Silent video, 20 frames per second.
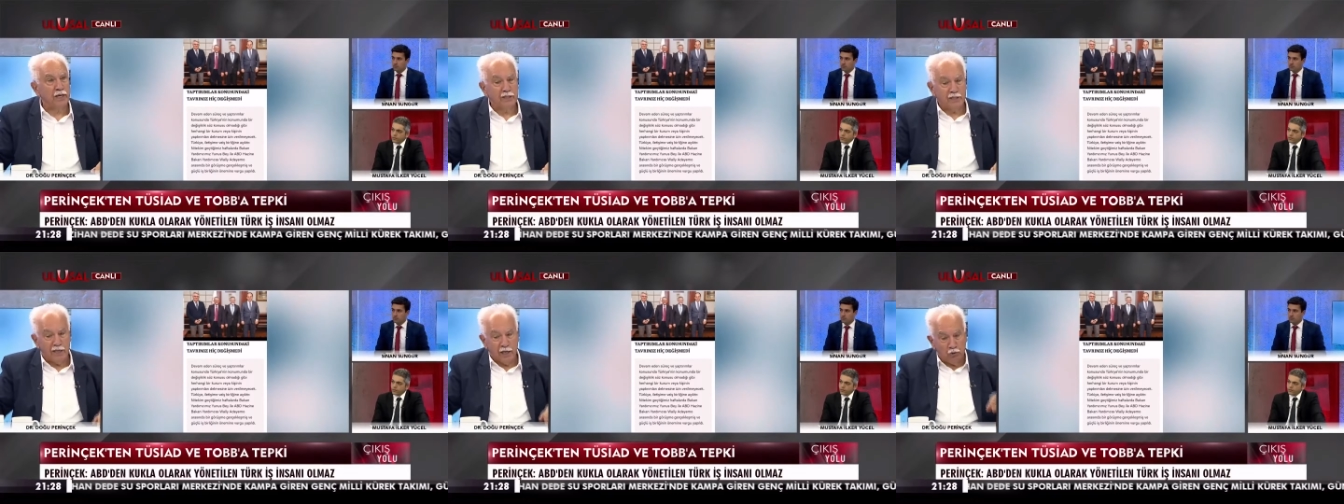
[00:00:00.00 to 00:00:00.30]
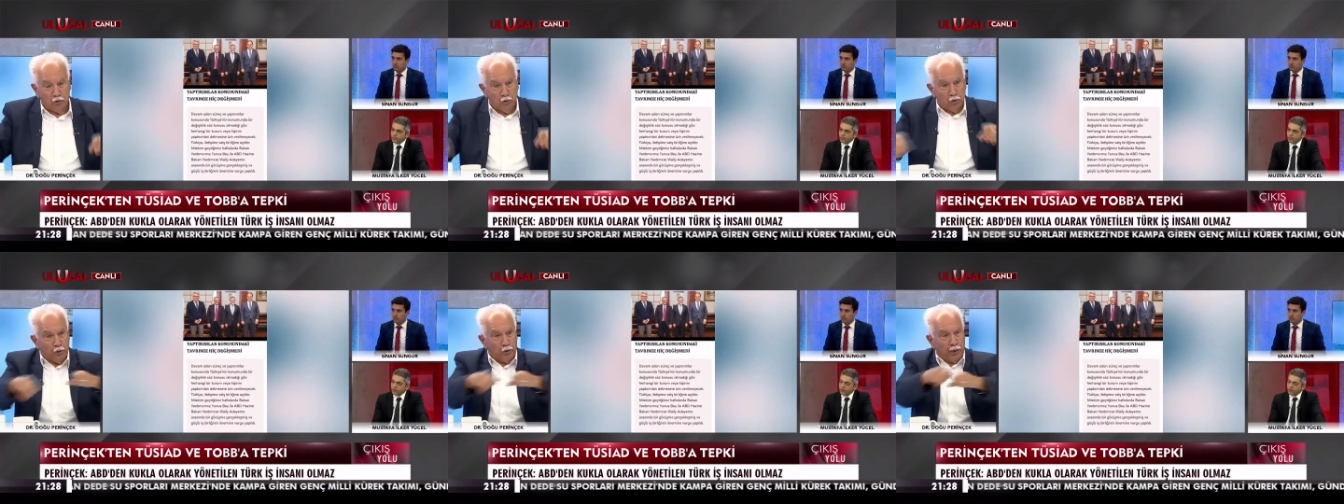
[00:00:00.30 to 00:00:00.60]

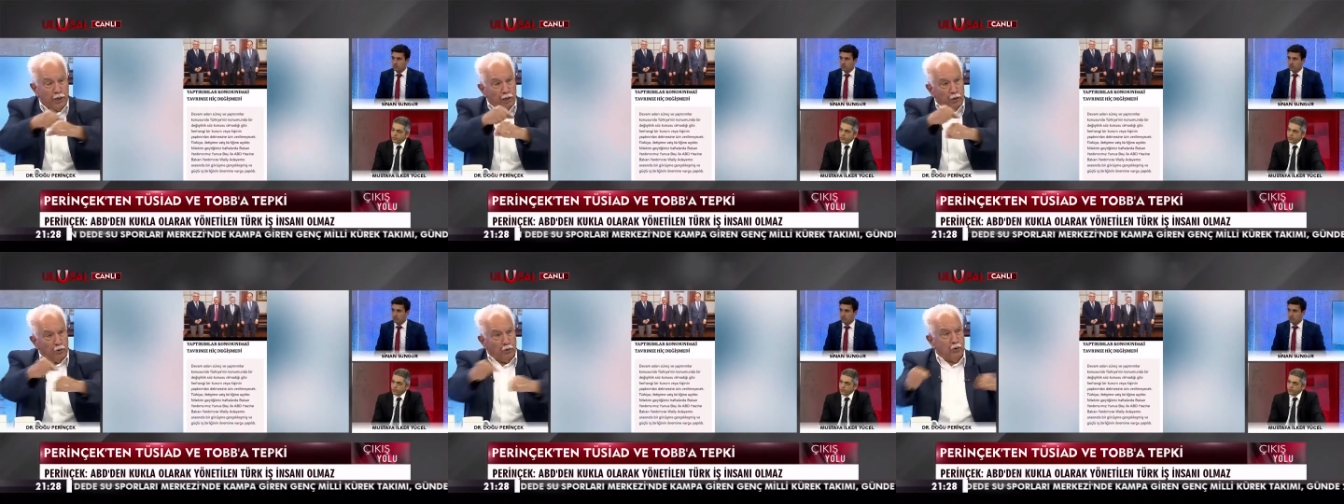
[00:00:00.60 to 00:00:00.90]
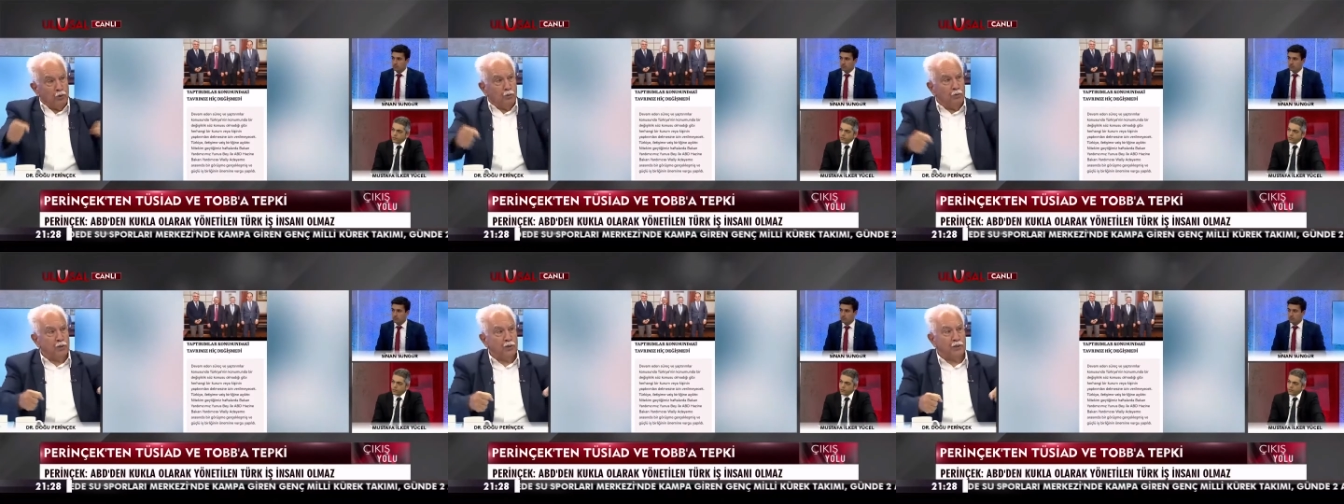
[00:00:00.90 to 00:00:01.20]
Sen Türkiye
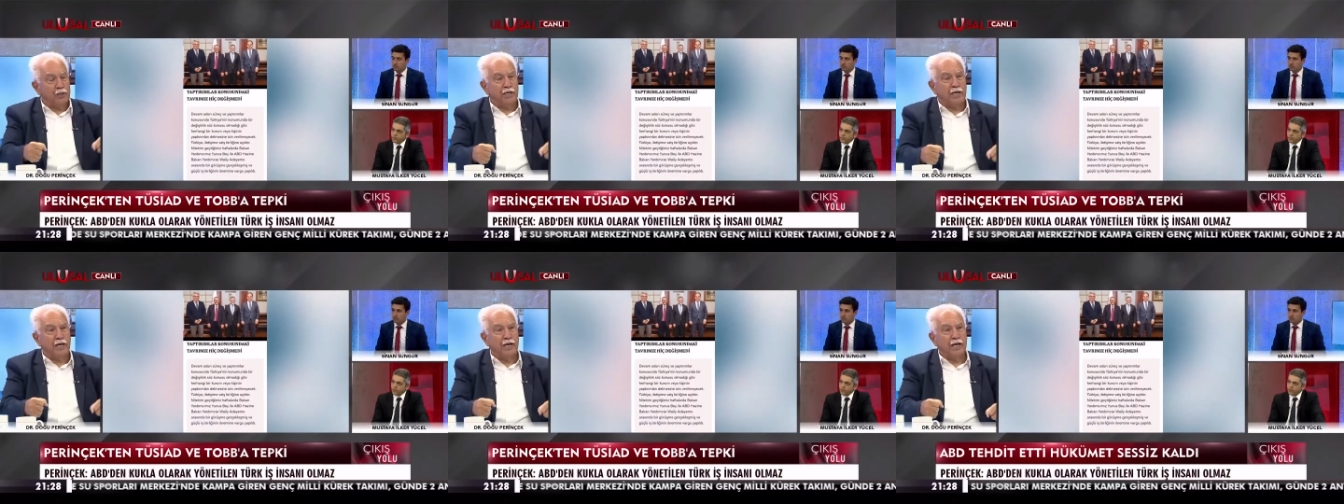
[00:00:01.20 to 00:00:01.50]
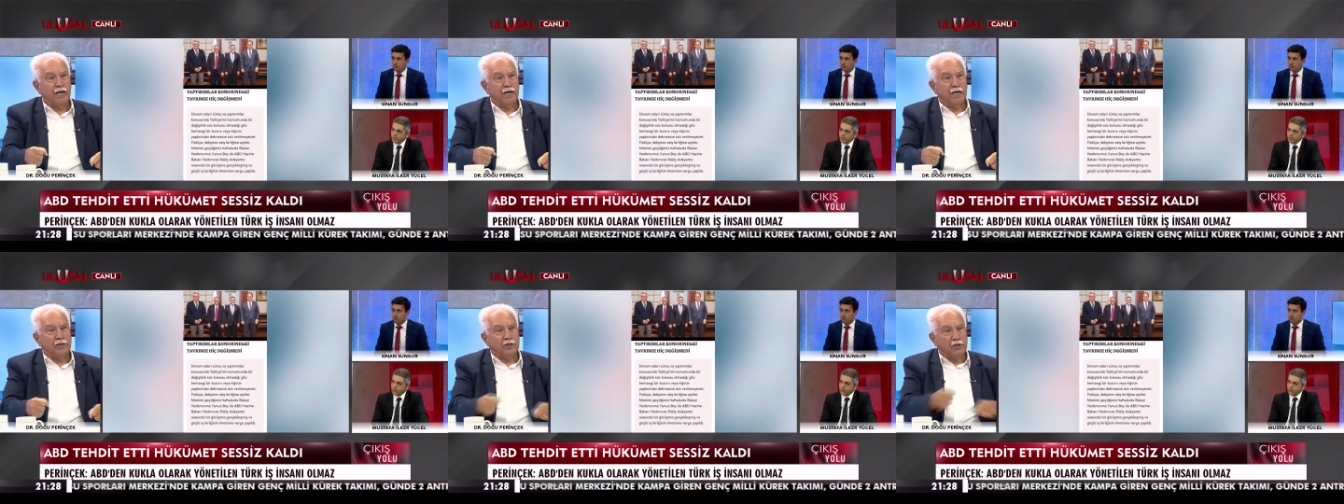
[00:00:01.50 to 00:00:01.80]
ekonomisine
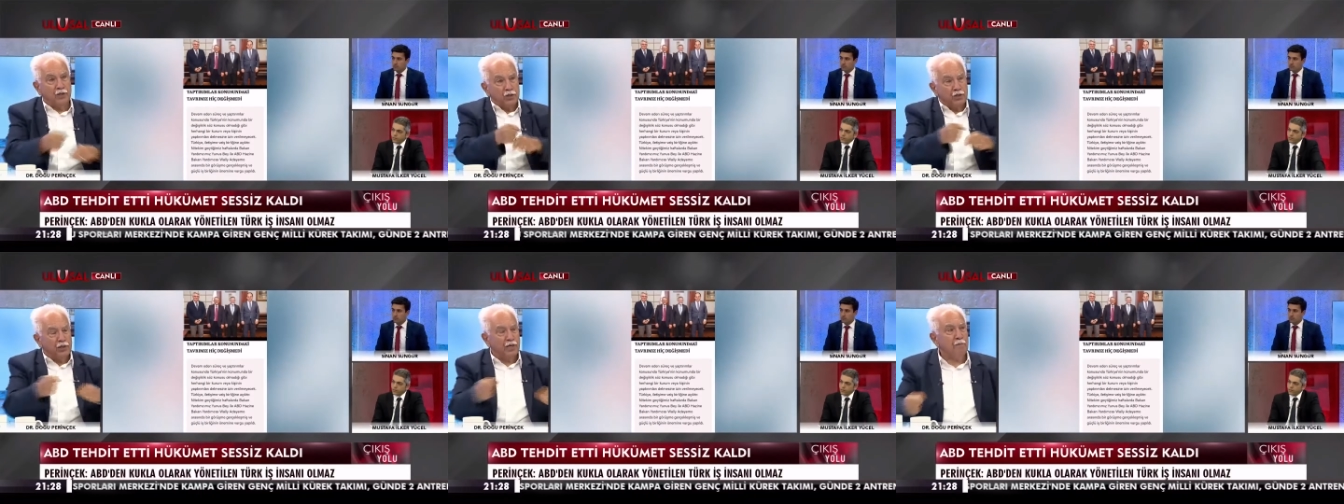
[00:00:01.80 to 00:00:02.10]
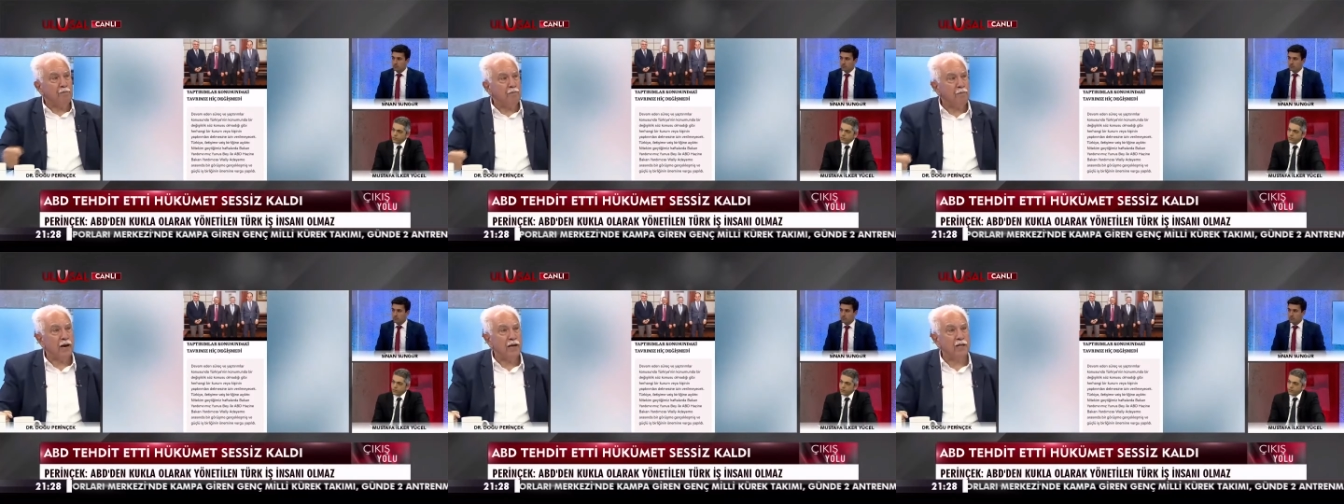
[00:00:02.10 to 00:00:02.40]

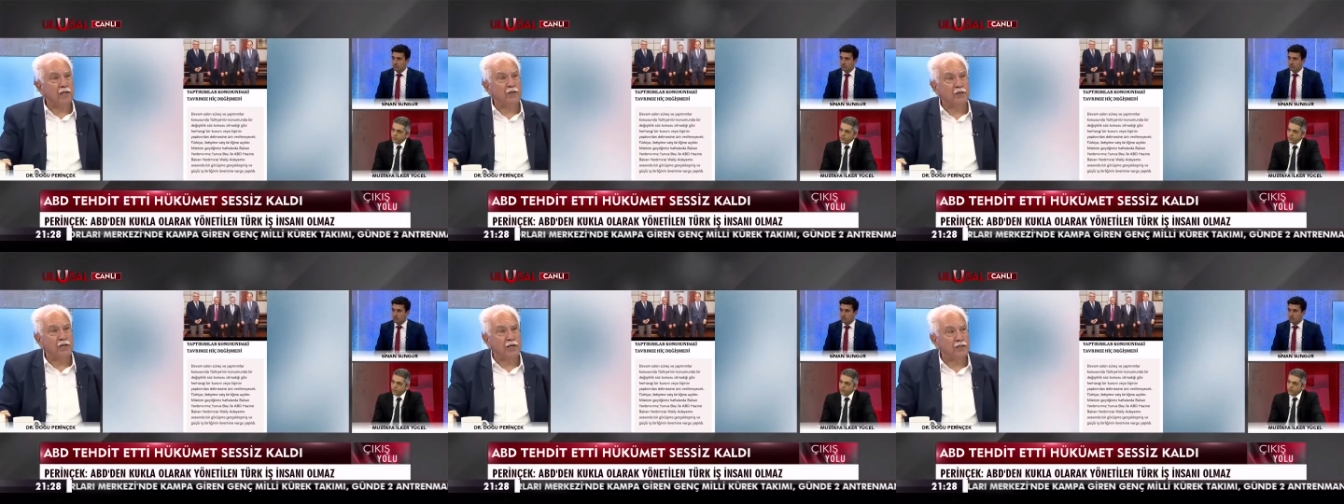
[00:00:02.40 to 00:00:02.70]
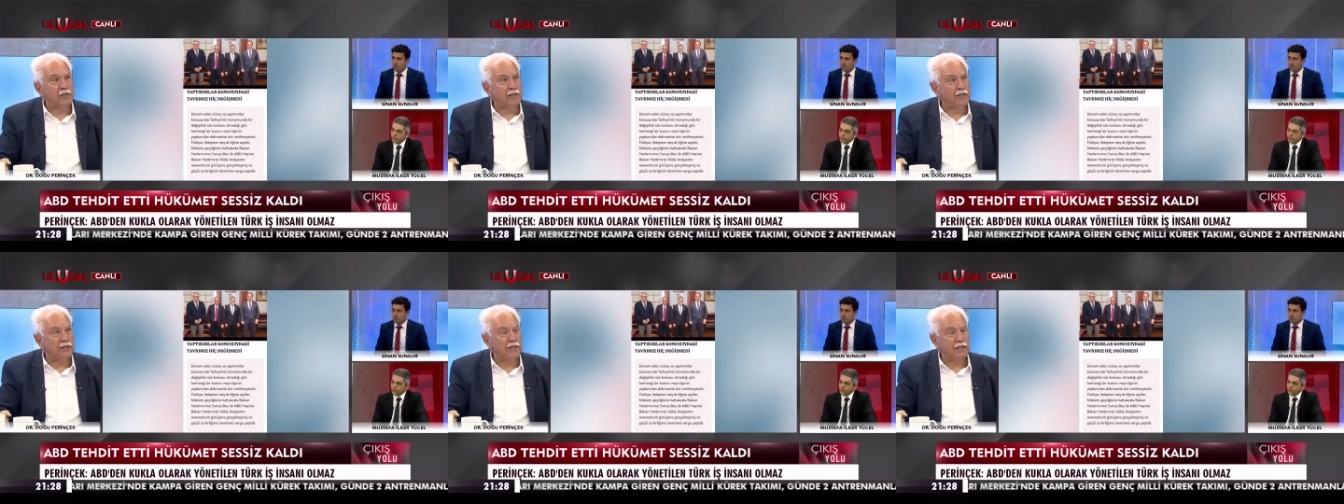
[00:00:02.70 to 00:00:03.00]
zincire mi
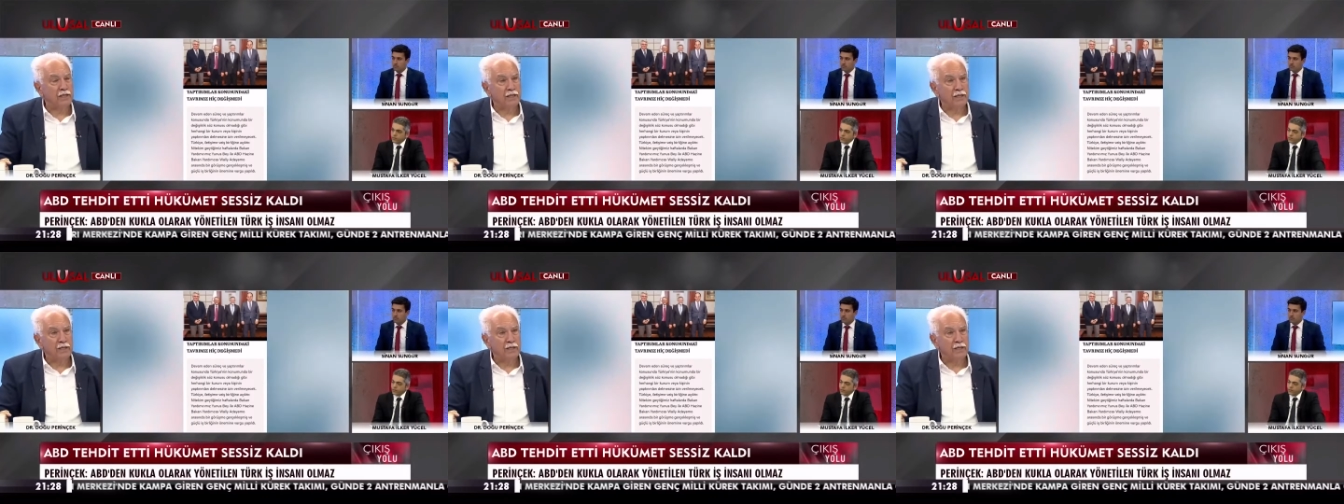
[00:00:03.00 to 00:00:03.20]
bağlayacaksın?